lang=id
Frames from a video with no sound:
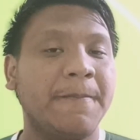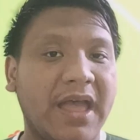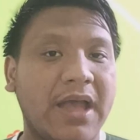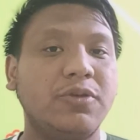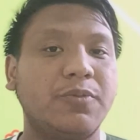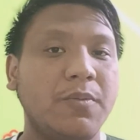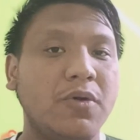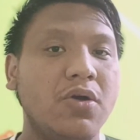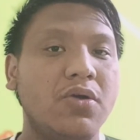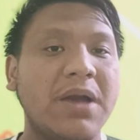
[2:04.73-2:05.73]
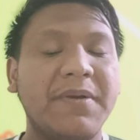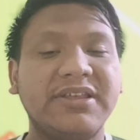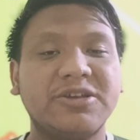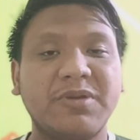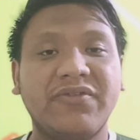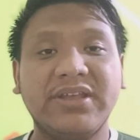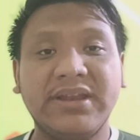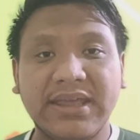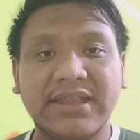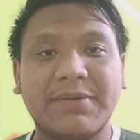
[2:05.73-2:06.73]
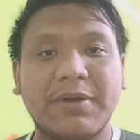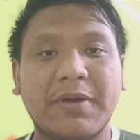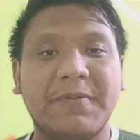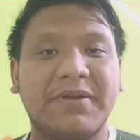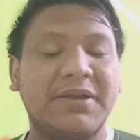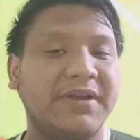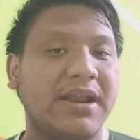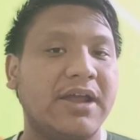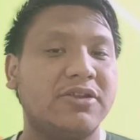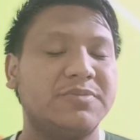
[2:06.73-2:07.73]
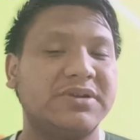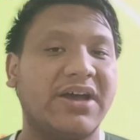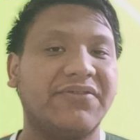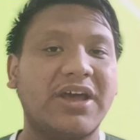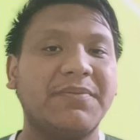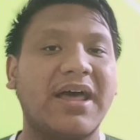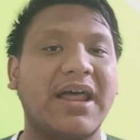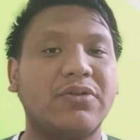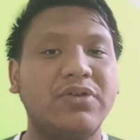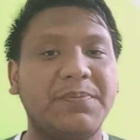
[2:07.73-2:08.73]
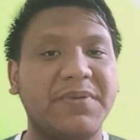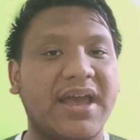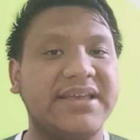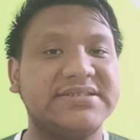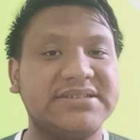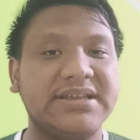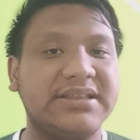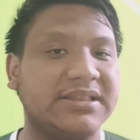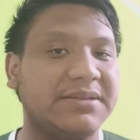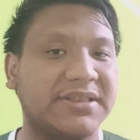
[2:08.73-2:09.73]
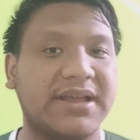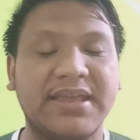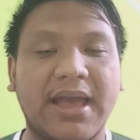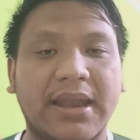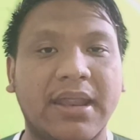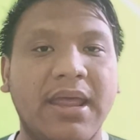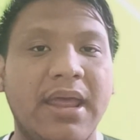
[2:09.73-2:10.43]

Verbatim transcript: Nah, untuk promo kampanye Shopee Food ini kita memang benar-benar harus mendaftar melalui PIC di tempat kalian.